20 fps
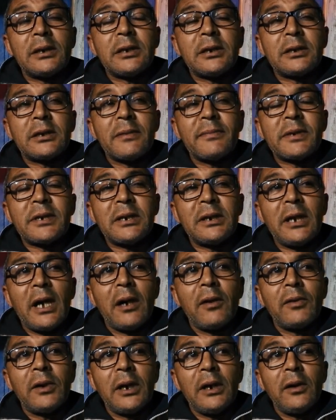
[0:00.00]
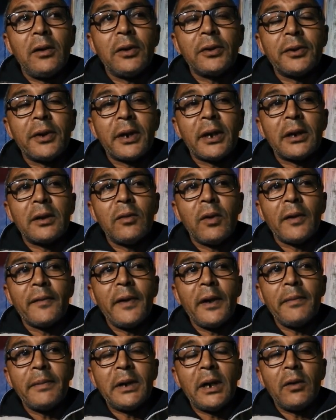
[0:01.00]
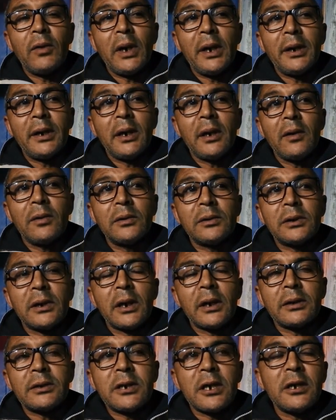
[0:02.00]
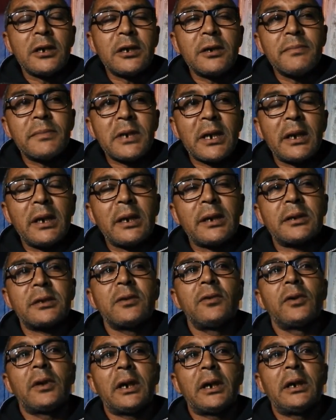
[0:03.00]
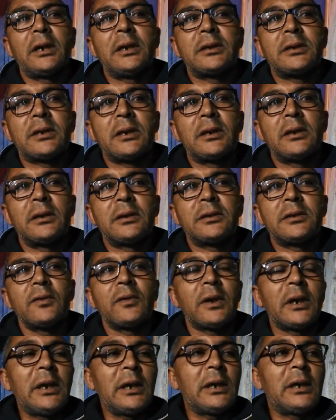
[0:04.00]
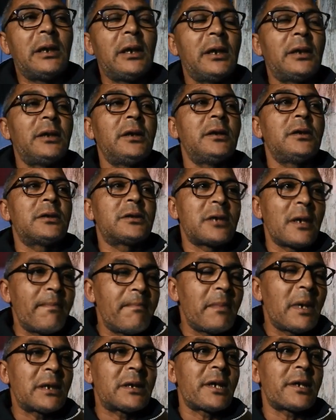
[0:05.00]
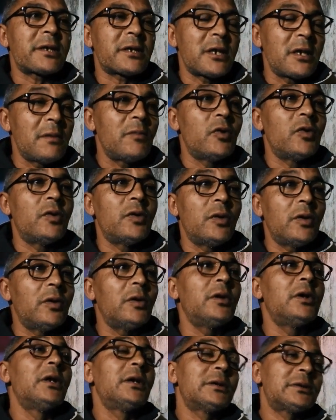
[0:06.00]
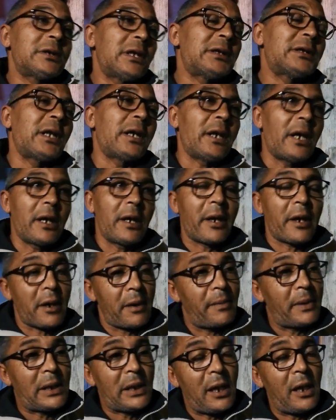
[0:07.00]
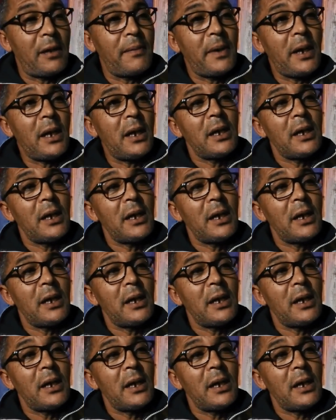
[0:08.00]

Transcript: تم استدعاؤنا لحضور هذه الوقفه بدعوى انه سيتم تغيير التوقيت التوقيت الذي تم ترسيمه ضدا على رغبه الاباء